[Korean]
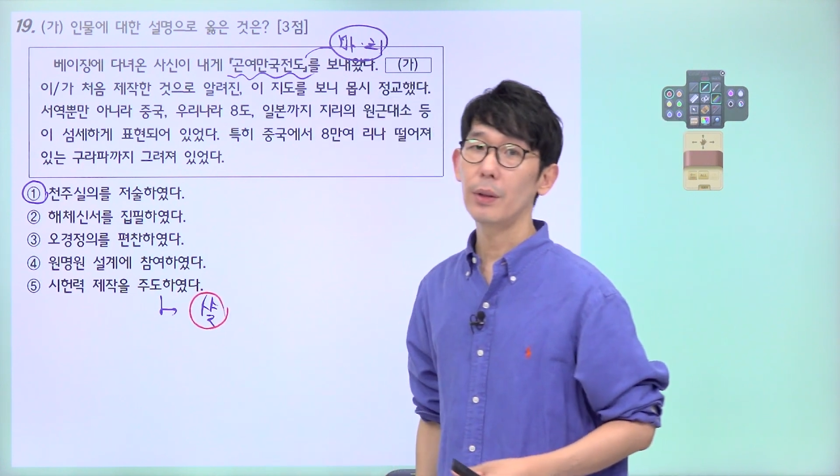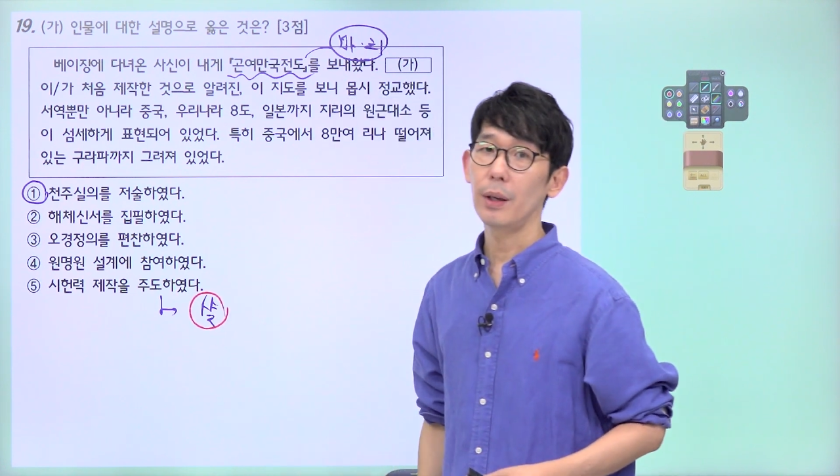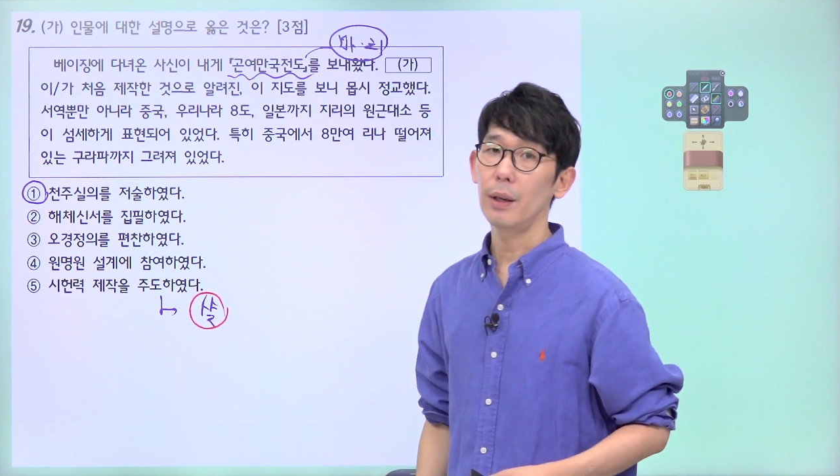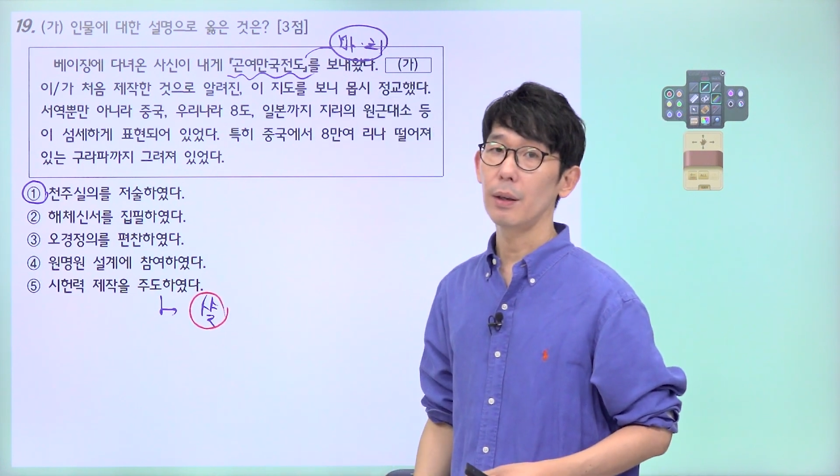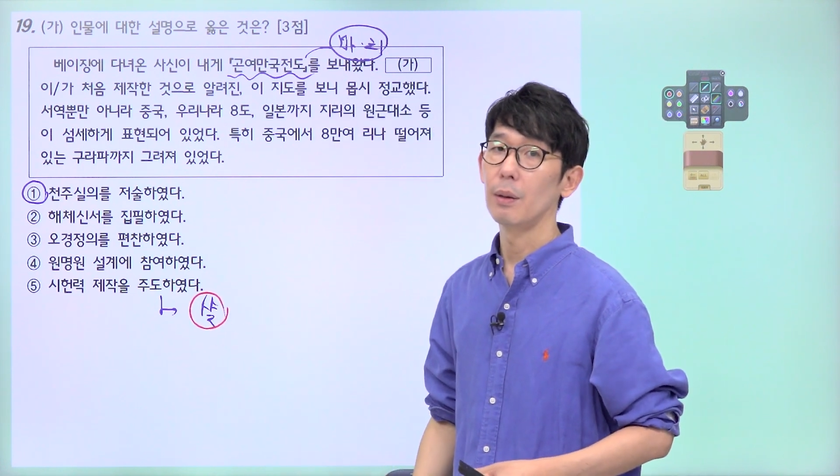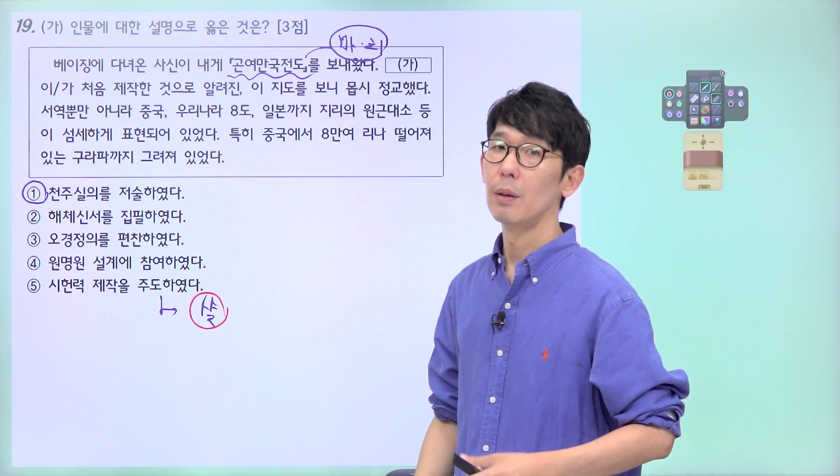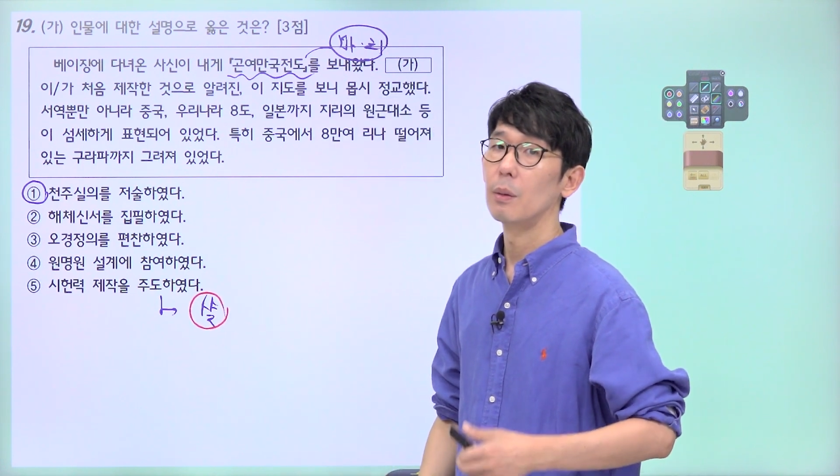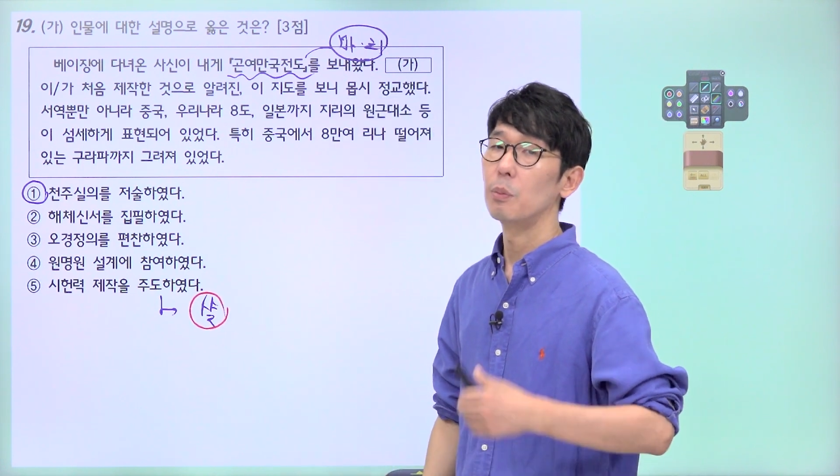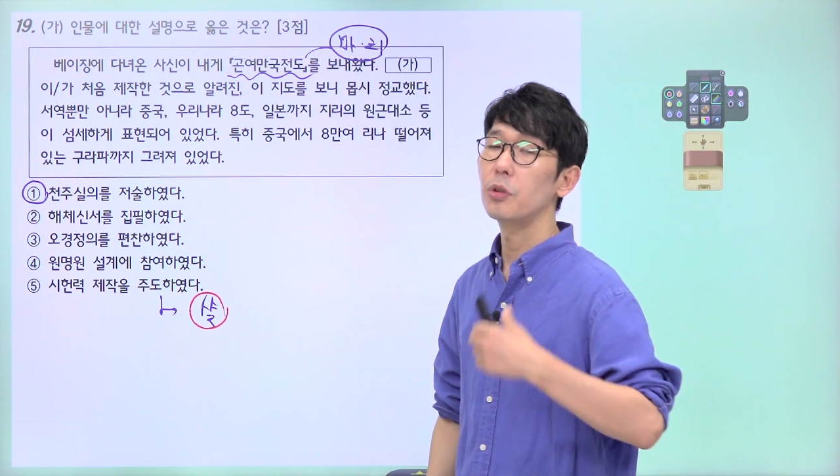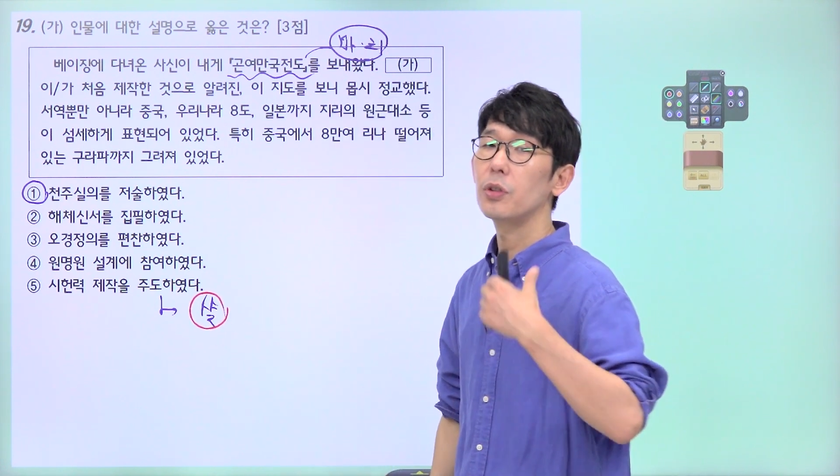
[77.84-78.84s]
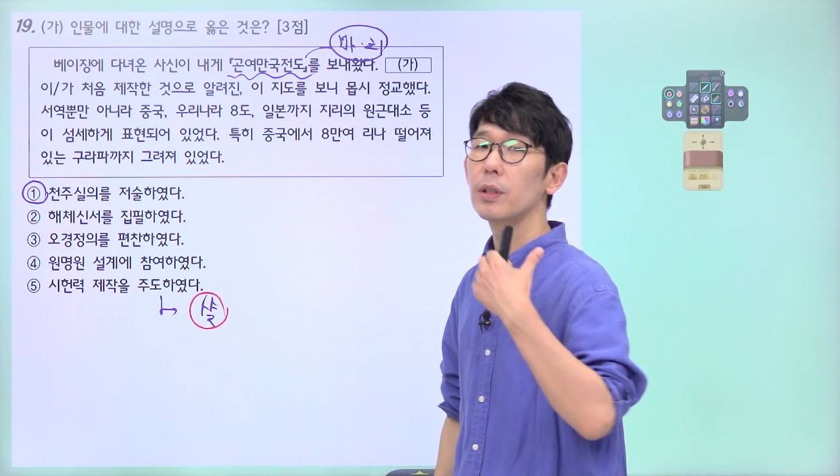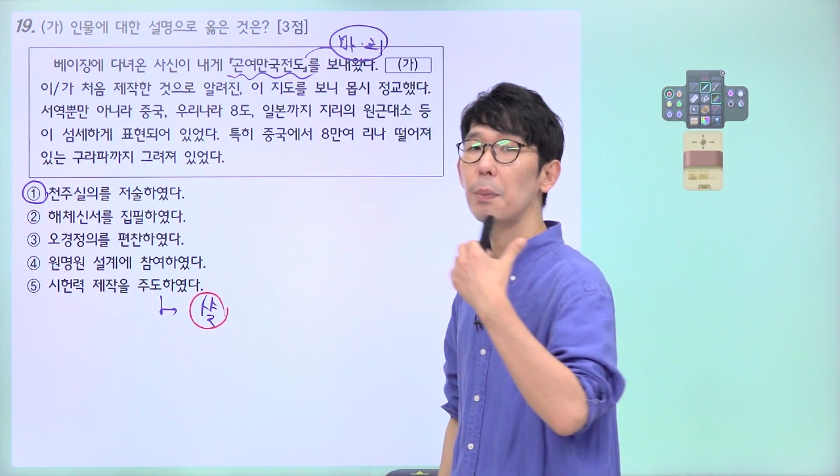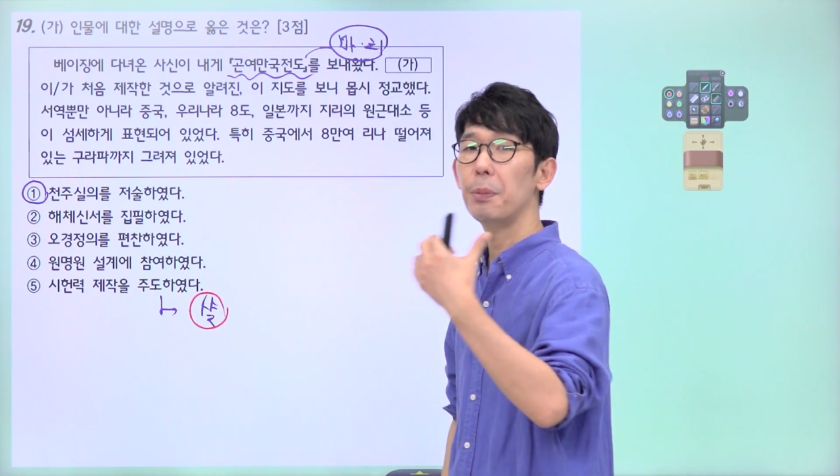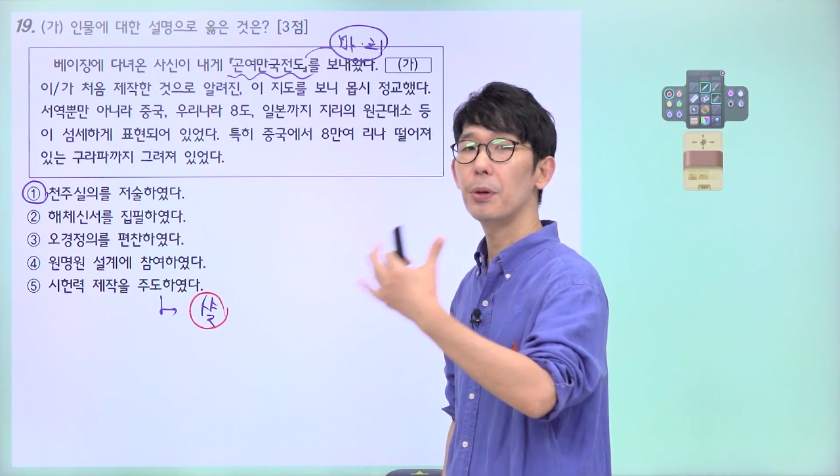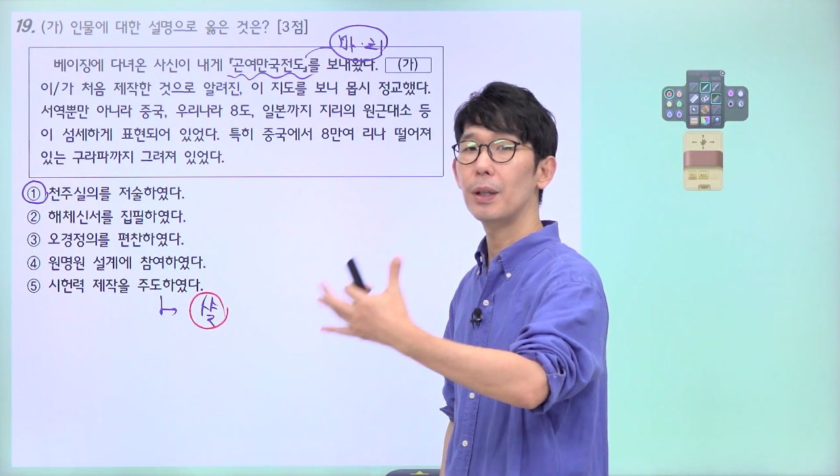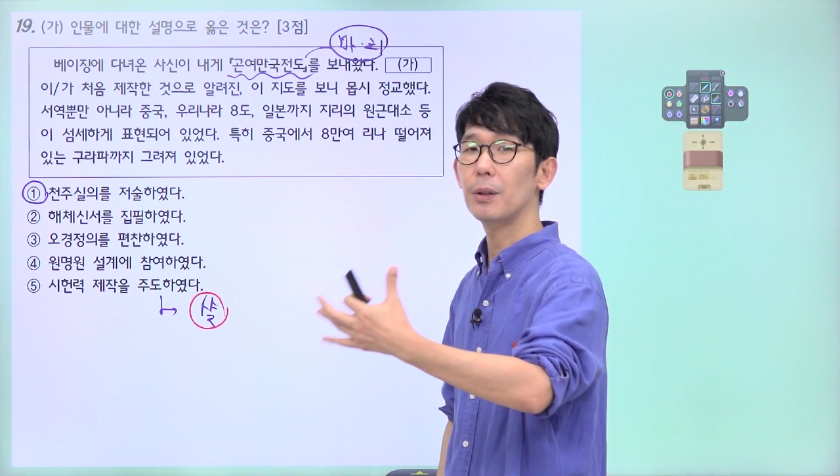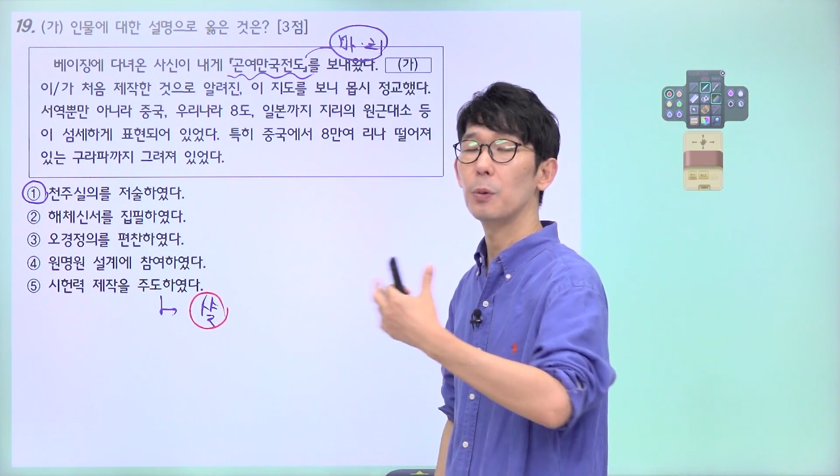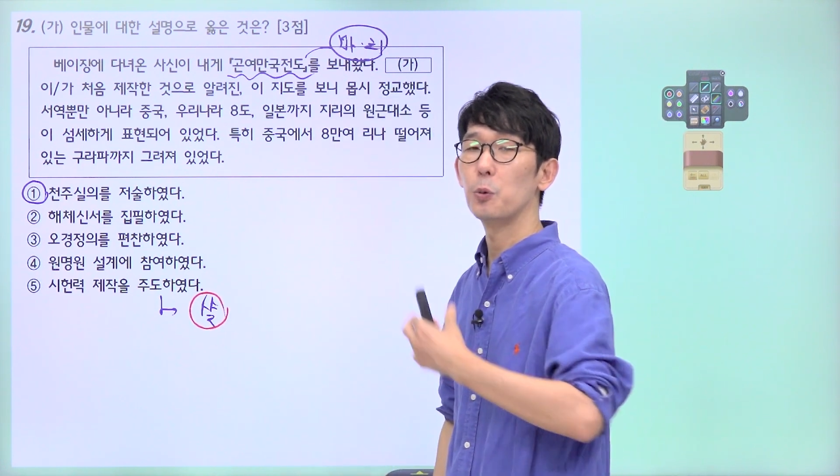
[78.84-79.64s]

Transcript: 때 붙잡혀갔던